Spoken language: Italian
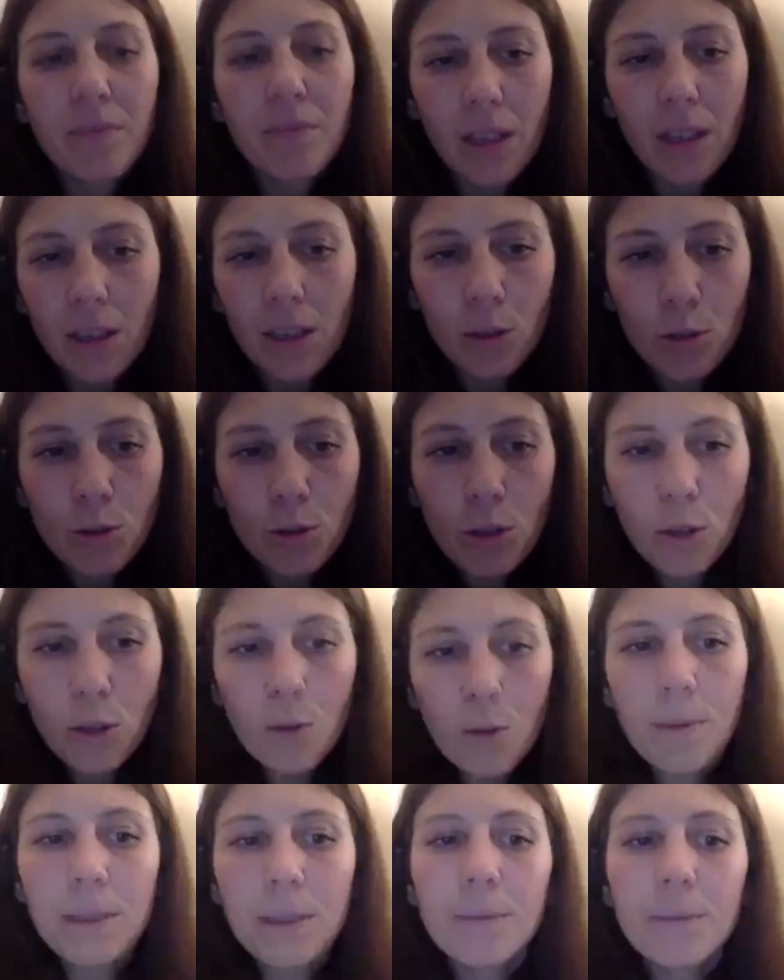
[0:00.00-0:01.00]
non sono
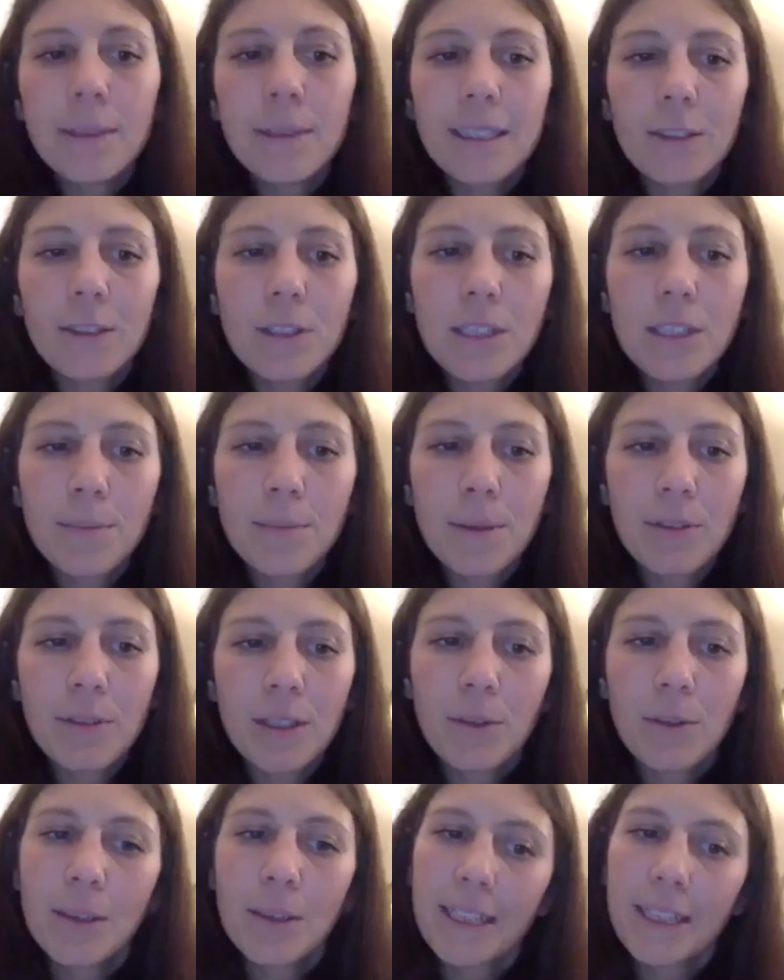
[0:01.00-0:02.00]
completamente consapevoli di
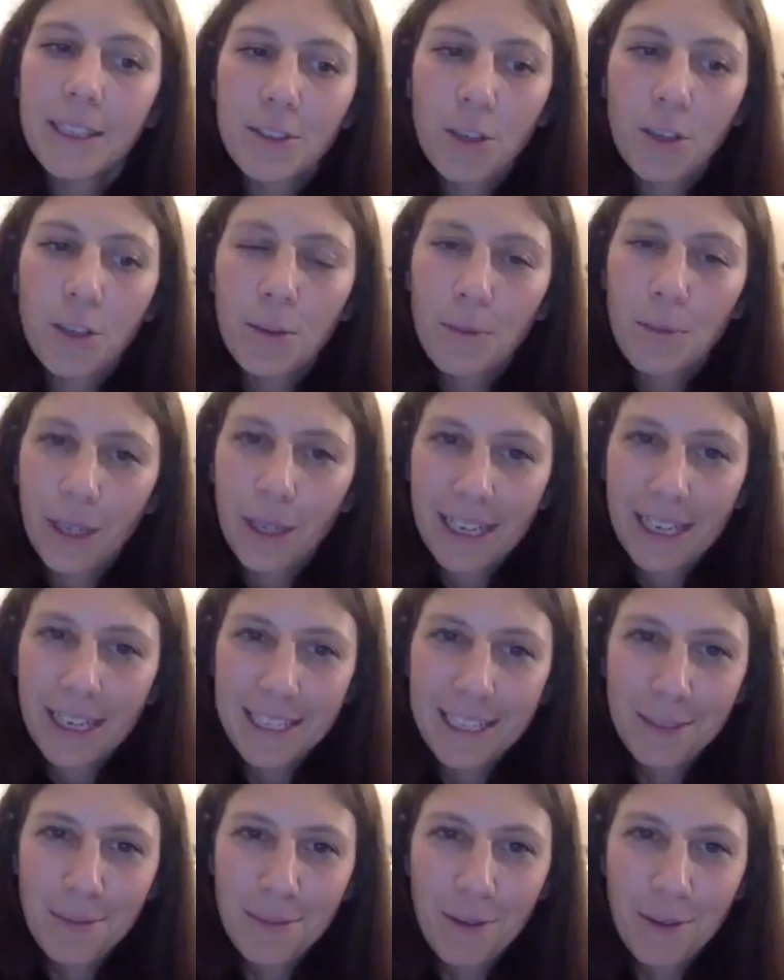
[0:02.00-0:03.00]
quelli che sono i
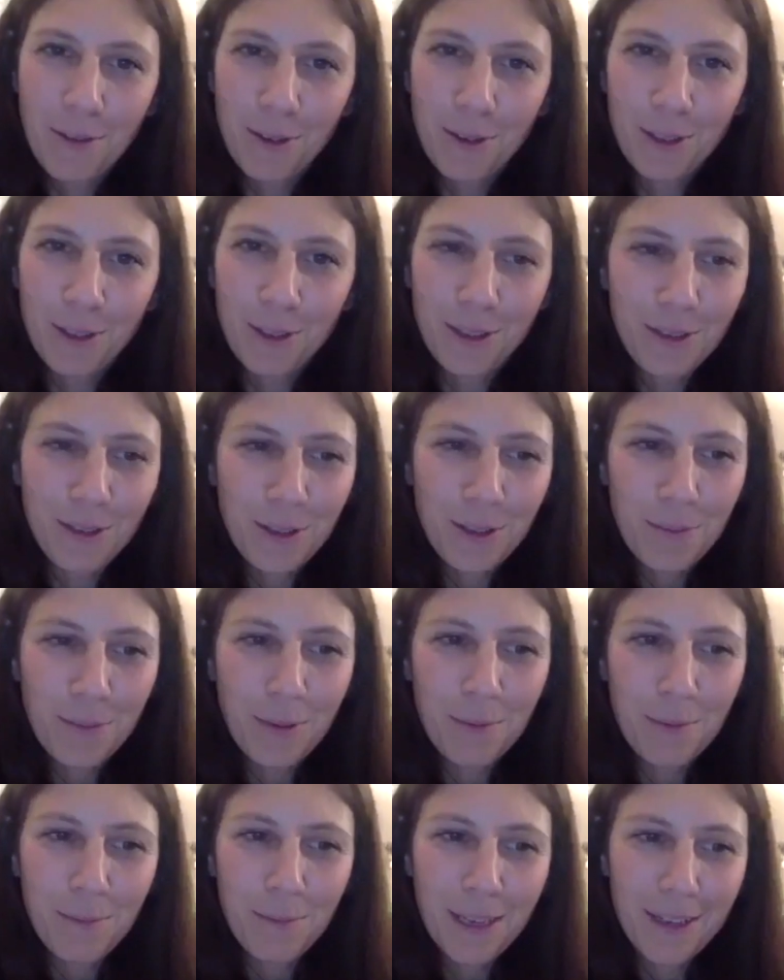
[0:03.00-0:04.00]
meccanismi evolutivi di un
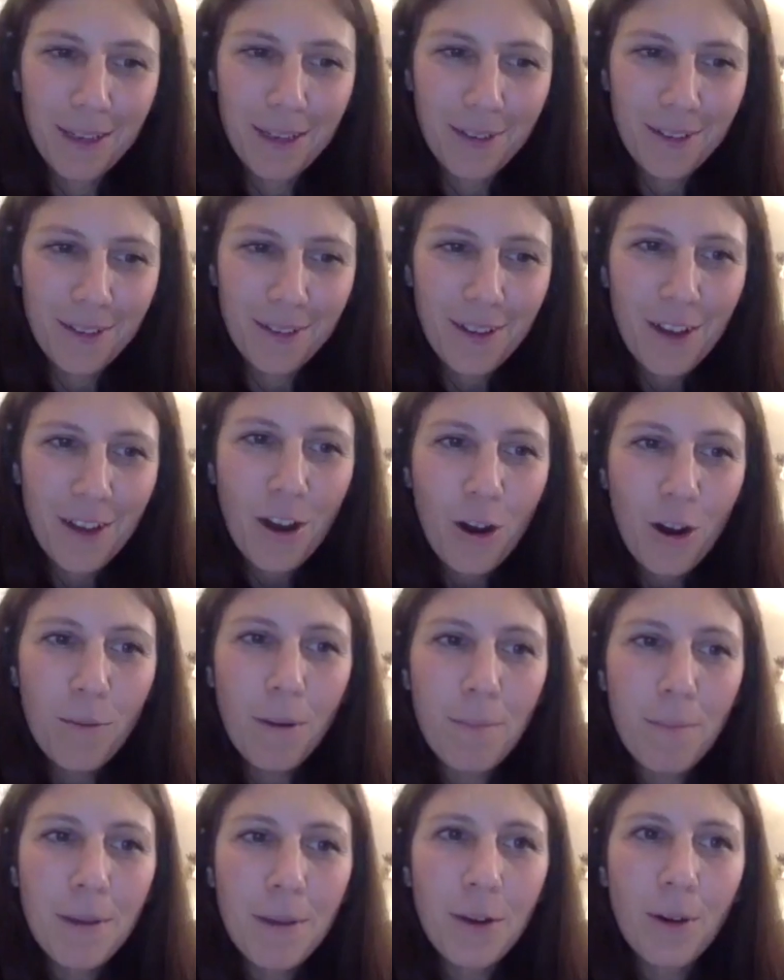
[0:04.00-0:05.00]
bambino. Un
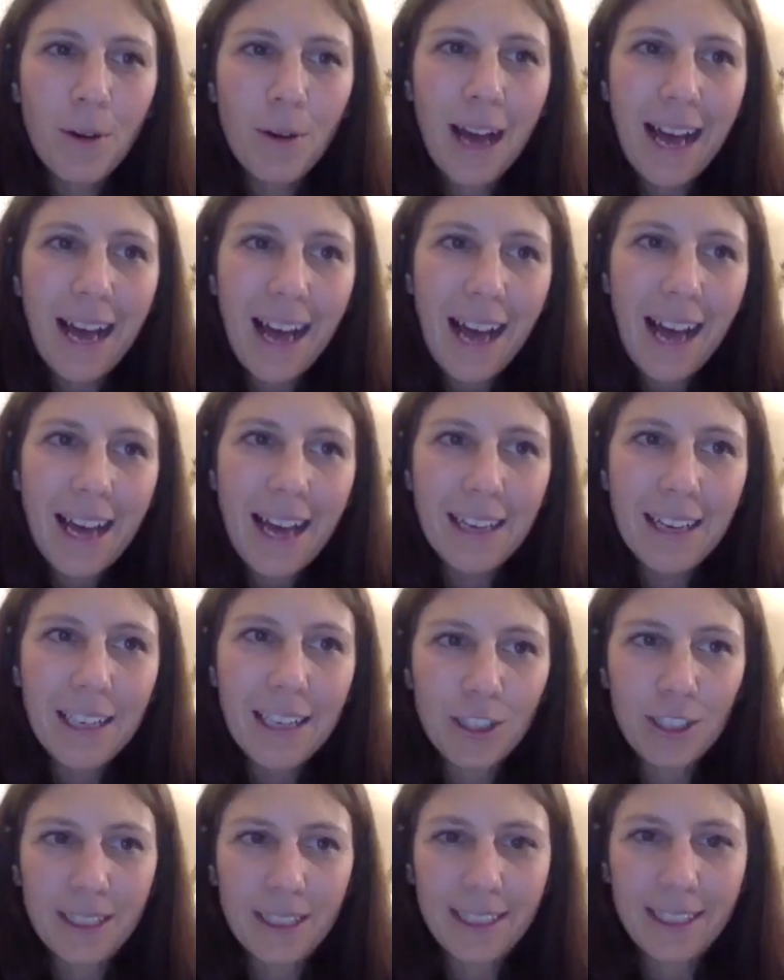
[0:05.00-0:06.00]
bambino ha
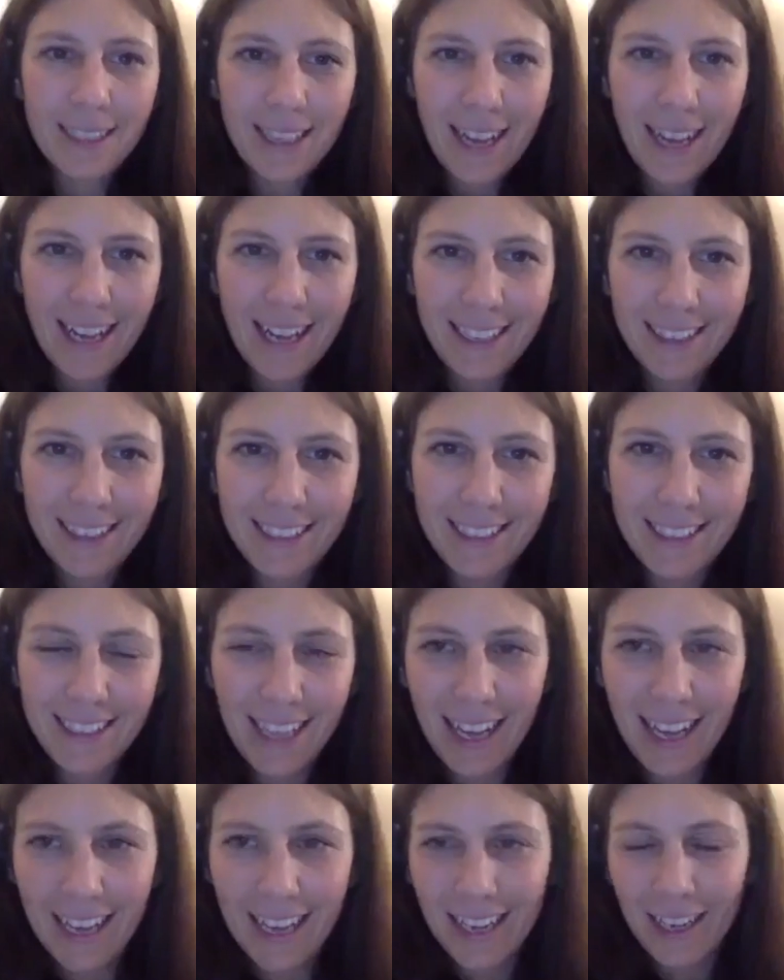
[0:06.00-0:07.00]
necessità di
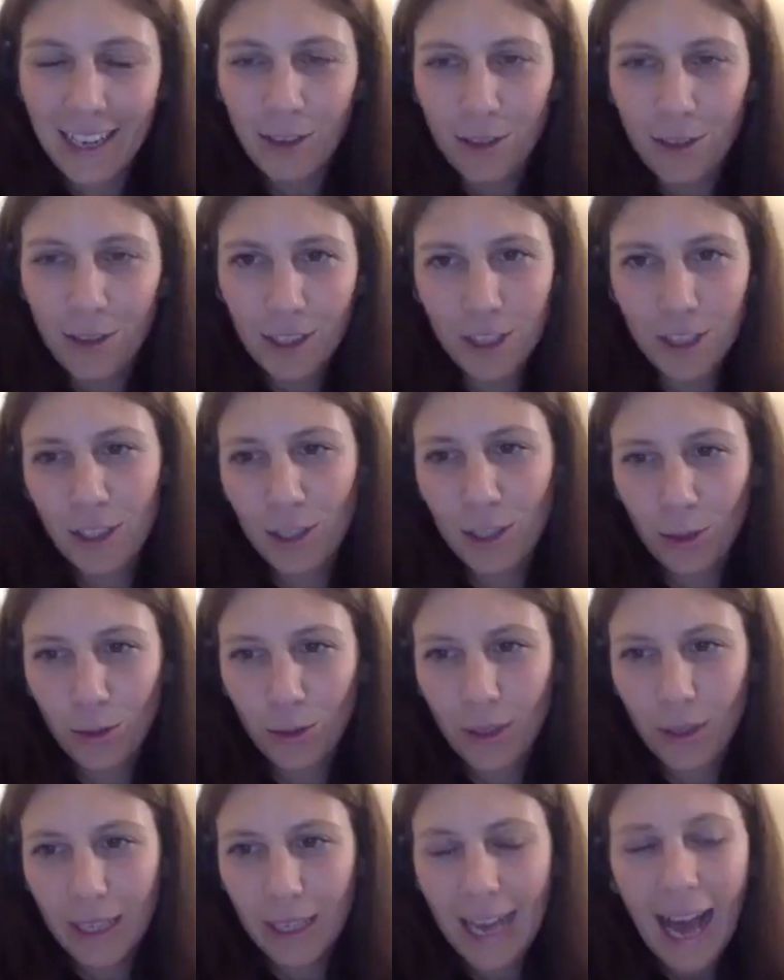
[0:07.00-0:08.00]
stare con i
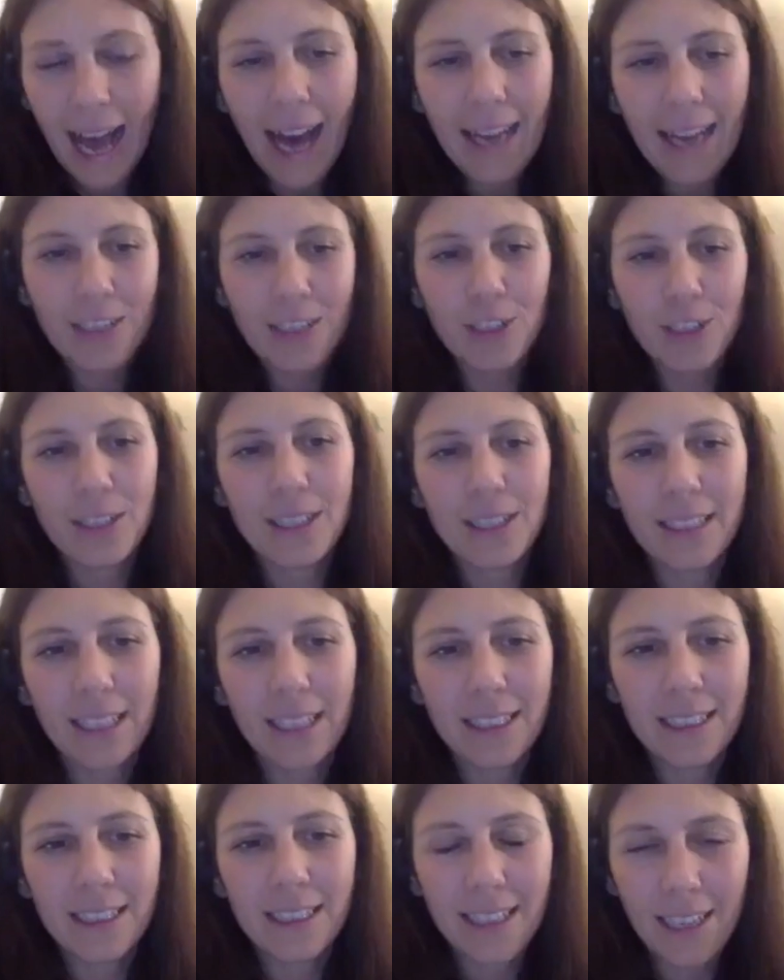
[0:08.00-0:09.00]
genitori, ha necessità
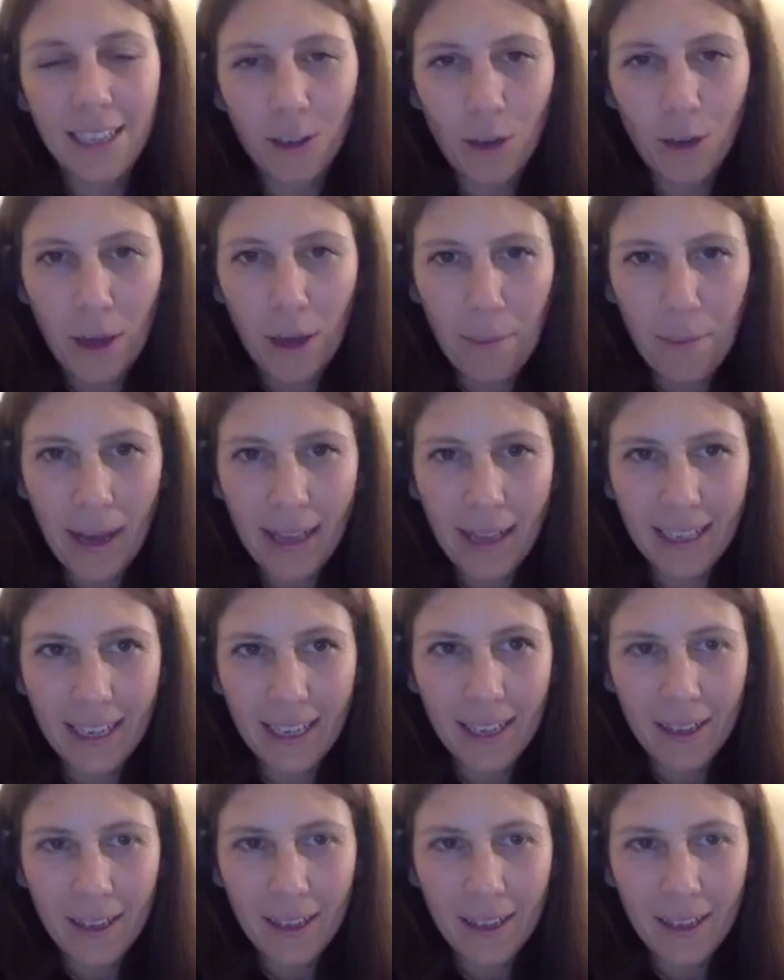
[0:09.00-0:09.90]
di stare con la madre,